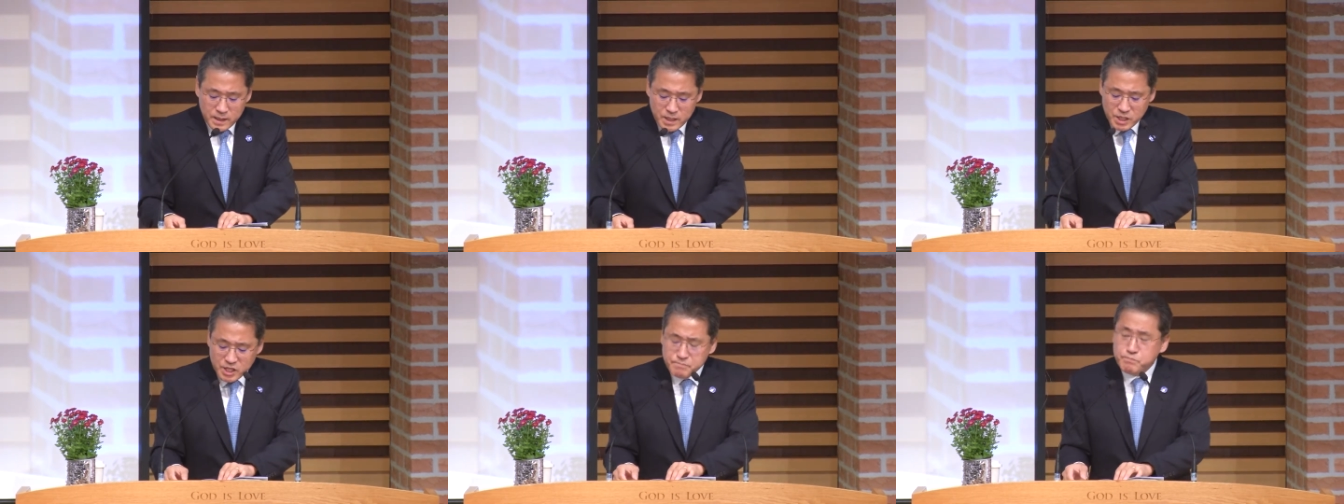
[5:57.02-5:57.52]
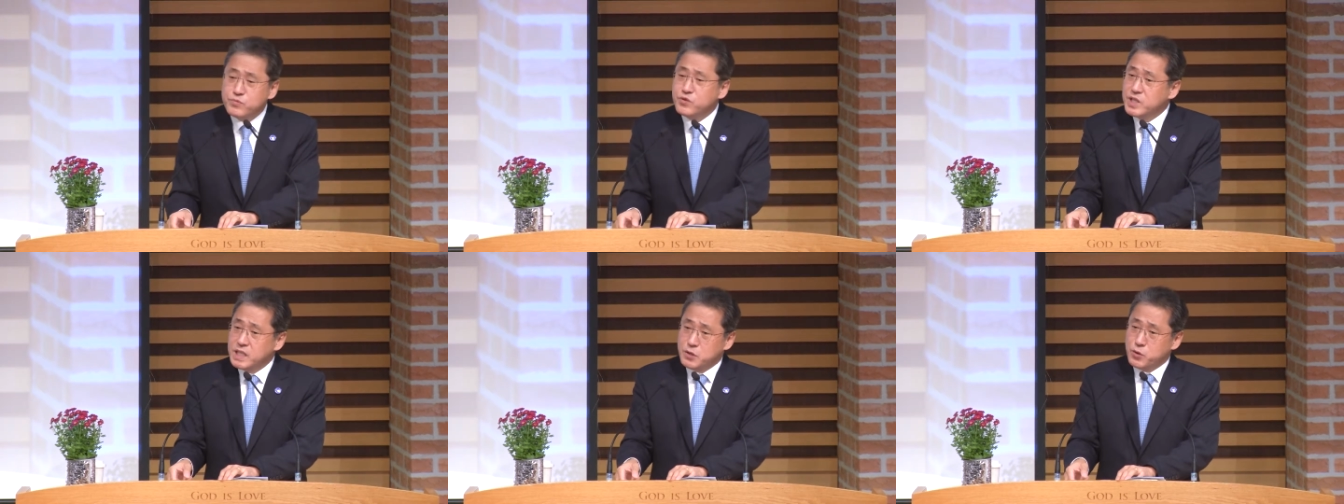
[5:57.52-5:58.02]

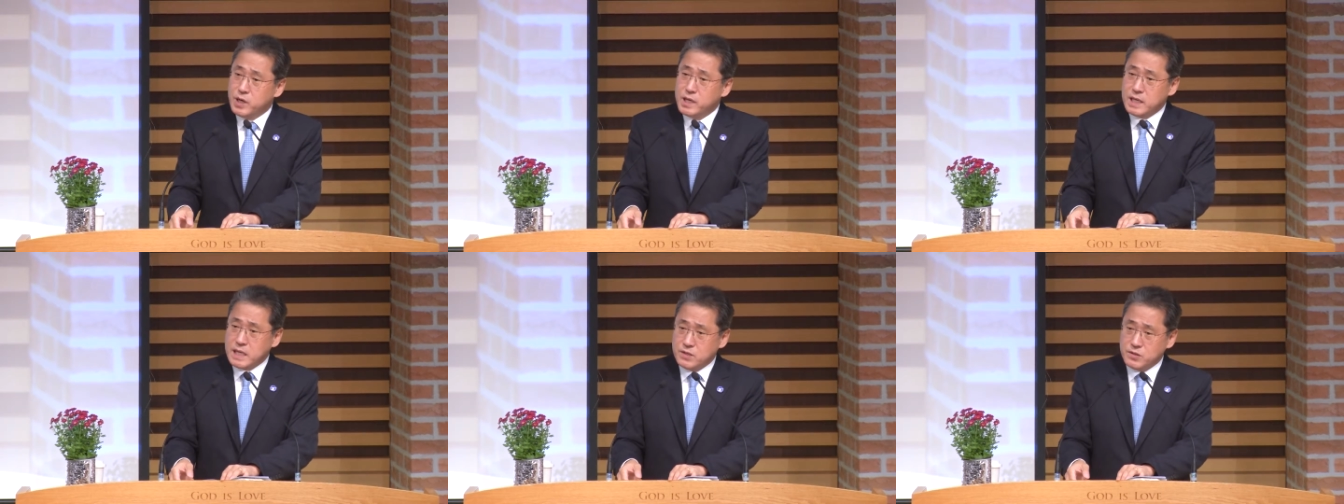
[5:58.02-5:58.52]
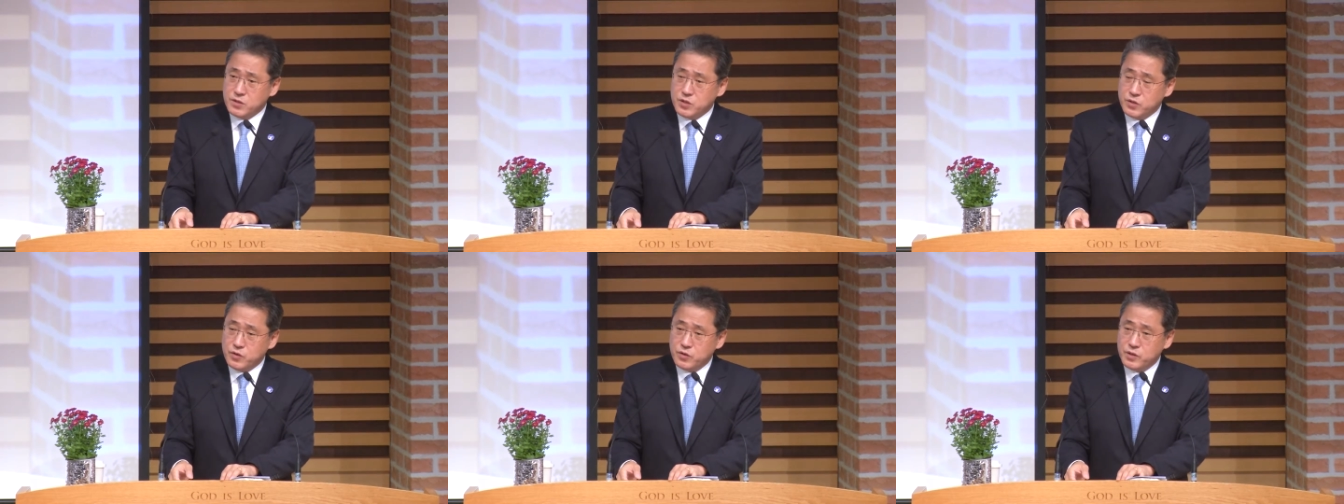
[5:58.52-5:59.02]
신분 제도라는 게
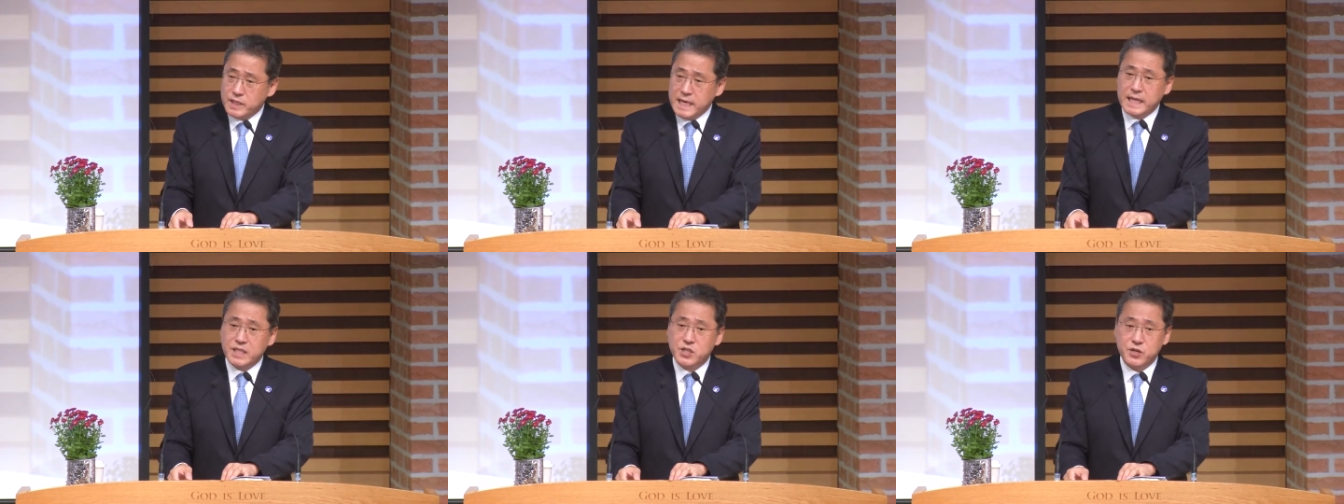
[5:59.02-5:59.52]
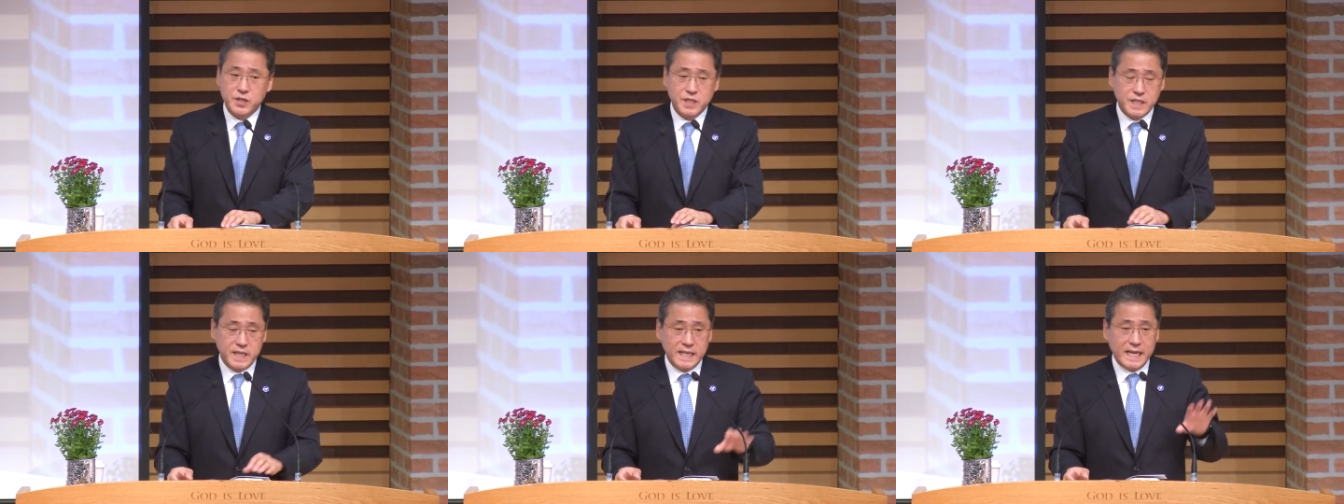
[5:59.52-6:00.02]
있었죠.
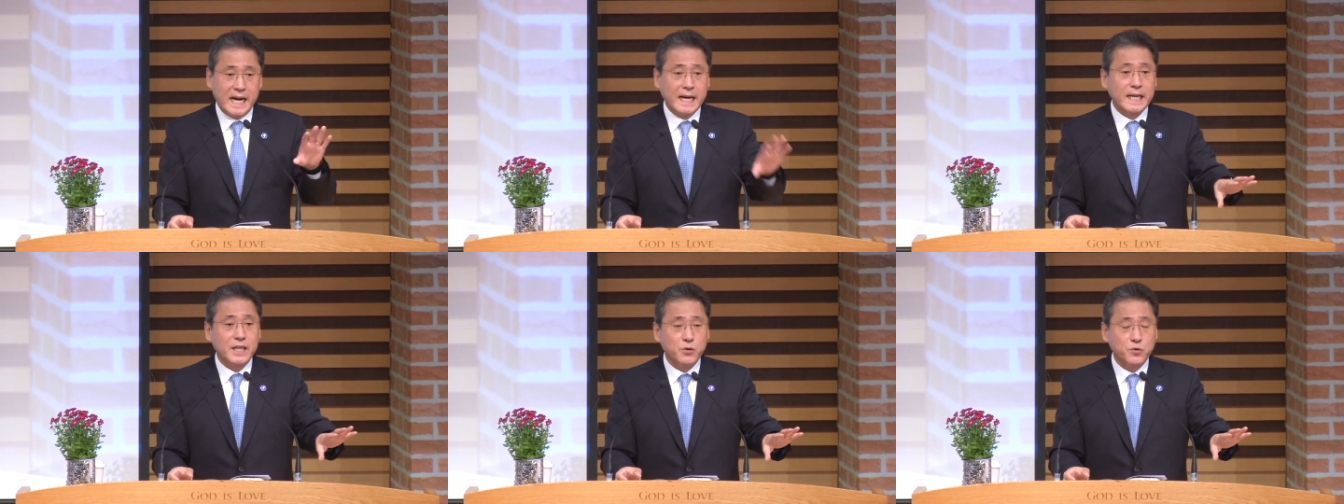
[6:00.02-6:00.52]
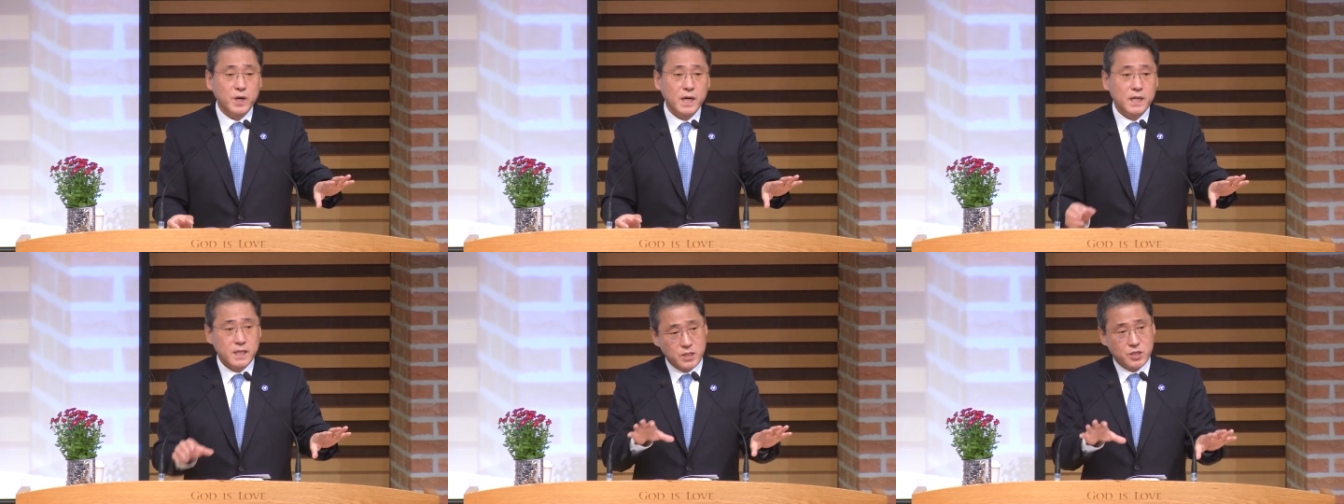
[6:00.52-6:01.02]
양천제,
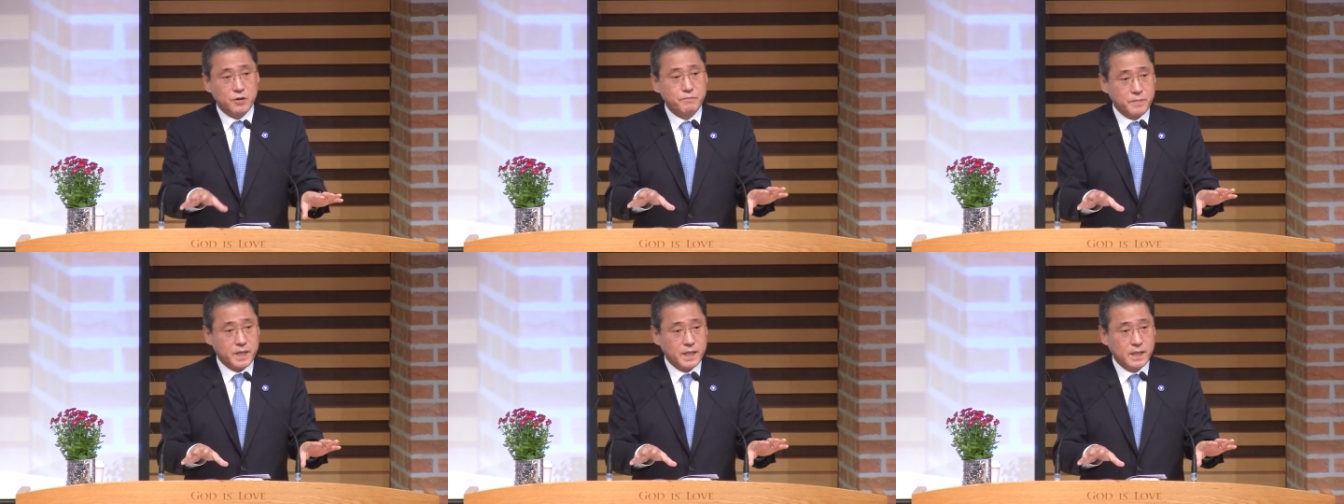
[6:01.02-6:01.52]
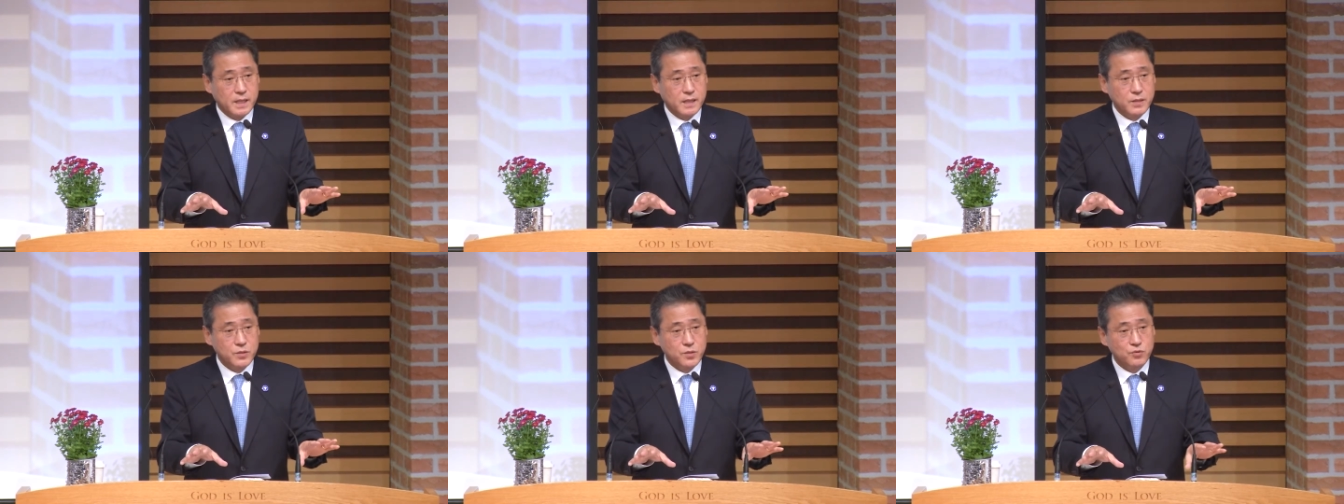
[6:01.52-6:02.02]
양인과 천민.
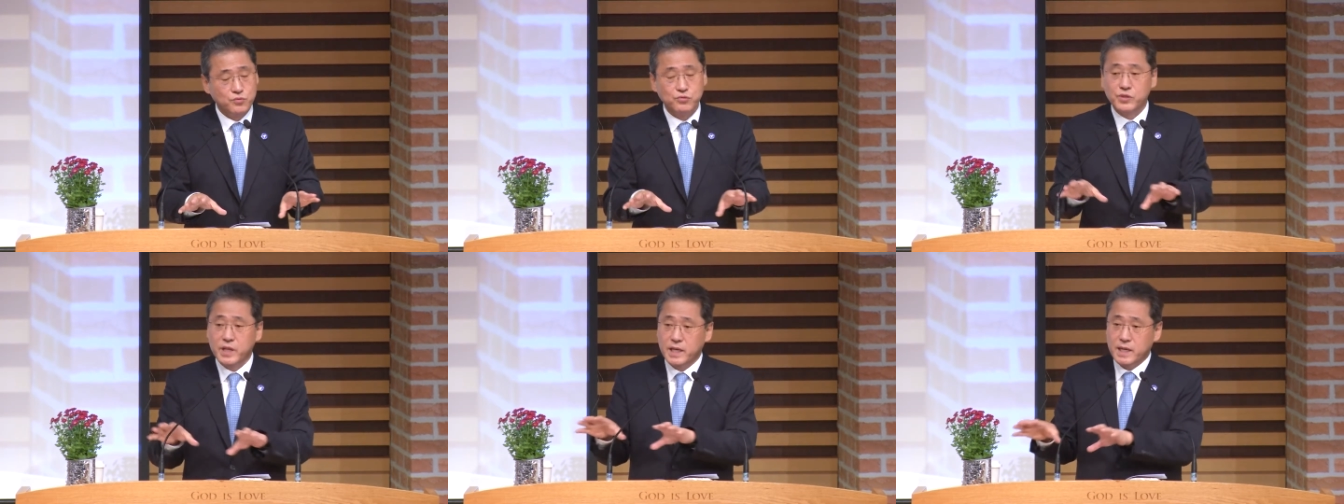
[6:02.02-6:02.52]
후대에